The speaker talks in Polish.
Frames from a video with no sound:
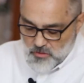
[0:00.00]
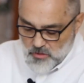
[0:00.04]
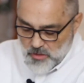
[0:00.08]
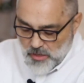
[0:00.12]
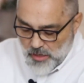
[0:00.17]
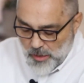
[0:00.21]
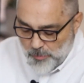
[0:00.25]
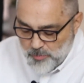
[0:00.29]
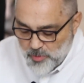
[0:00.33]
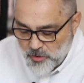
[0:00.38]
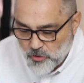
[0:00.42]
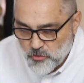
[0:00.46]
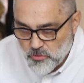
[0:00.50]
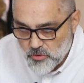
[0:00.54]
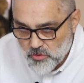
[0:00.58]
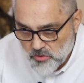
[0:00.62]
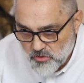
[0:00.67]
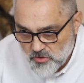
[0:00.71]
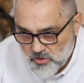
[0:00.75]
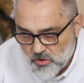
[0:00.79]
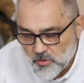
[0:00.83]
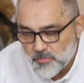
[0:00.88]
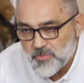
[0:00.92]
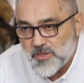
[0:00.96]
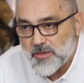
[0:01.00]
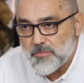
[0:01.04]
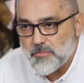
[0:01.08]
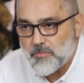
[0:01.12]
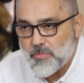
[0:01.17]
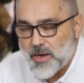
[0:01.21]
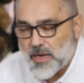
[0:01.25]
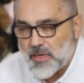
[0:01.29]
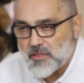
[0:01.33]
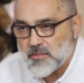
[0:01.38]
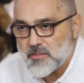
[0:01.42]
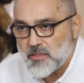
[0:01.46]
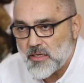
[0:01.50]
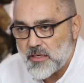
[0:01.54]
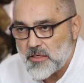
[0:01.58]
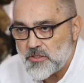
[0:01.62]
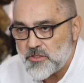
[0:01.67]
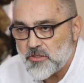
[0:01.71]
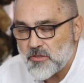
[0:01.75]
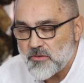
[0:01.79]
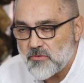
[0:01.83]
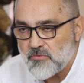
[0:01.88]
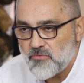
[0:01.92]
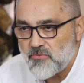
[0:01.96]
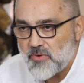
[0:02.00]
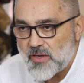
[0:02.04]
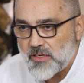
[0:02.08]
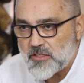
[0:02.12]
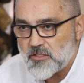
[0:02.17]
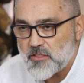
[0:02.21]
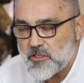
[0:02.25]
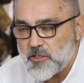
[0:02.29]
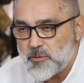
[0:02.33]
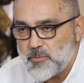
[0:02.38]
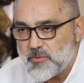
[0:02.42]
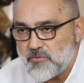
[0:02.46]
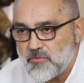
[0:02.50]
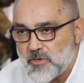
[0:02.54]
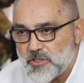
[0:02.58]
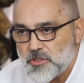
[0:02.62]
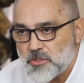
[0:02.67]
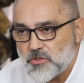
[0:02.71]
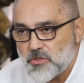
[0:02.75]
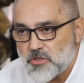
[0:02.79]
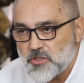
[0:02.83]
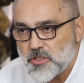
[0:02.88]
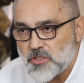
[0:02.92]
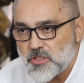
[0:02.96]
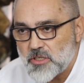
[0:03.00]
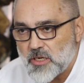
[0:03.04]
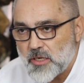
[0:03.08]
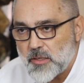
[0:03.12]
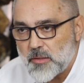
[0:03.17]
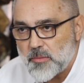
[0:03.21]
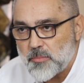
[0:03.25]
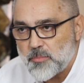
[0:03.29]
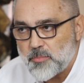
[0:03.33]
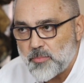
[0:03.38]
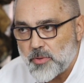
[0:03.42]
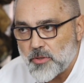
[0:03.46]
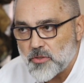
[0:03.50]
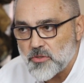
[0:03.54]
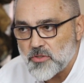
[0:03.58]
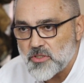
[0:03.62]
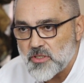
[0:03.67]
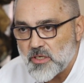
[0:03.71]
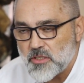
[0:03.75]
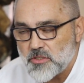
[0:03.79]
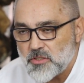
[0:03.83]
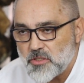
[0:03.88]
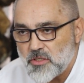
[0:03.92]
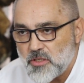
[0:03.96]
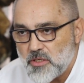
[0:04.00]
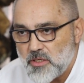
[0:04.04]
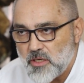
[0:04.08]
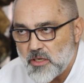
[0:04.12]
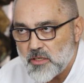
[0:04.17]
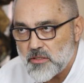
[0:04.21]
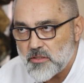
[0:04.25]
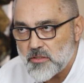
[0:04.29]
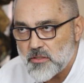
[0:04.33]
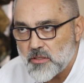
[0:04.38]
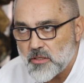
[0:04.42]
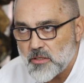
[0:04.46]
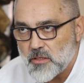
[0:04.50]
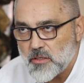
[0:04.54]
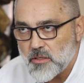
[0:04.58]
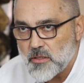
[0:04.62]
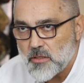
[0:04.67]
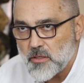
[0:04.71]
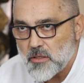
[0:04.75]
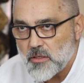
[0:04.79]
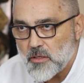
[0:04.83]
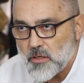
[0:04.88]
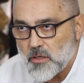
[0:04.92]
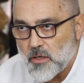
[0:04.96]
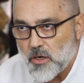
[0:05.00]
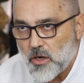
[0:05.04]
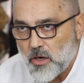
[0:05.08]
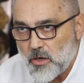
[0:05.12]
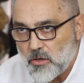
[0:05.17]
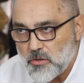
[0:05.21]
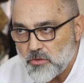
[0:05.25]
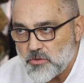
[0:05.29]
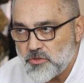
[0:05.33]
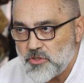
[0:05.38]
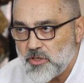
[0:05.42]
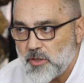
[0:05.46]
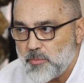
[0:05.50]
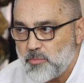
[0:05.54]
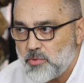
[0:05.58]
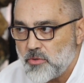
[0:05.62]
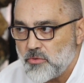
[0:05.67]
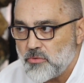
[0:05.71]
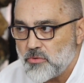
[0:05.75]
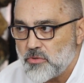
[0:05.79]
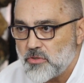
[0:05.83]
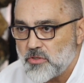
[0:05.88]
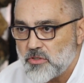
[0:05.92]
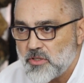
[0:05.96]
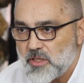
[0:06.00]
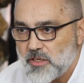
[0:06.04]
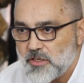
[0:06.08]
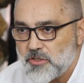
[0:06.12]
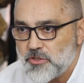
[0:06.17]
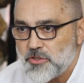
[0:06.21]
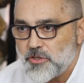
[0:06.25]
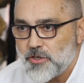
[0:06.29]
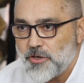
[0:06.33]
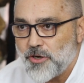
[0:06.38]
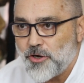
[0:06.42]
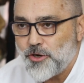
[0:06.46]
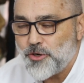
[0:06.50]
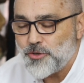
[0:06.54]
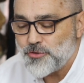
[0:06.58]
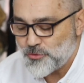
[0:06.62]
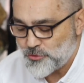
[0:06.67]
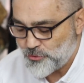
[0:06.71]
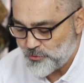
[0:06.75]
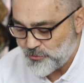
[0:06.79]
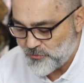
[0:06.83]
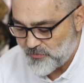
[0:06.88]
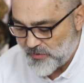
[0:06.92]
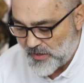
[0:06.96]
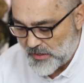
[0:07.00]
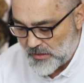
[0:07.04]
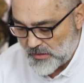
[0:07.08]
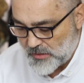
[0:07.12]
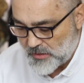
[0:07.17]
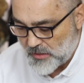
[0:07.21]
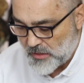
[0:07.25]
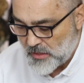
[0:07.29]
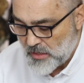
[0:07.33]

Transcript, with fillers: aplikując sobie masaż, ważne, żeby właśnie troszeczkę podgrzać. I jest o, ciepło już też odczuwalne.